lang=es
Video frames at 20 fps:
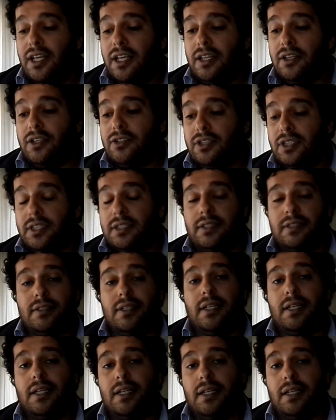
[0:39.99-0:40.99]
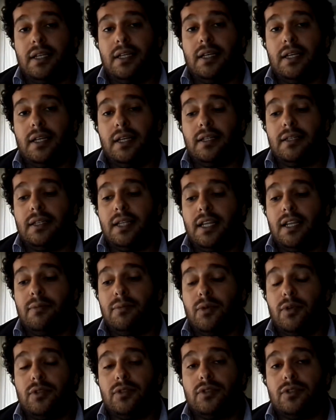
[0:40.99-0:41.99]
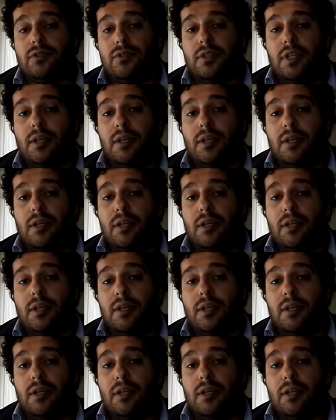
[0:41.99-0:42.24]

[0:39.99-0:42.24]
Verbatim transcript: Entonces eh, tenemos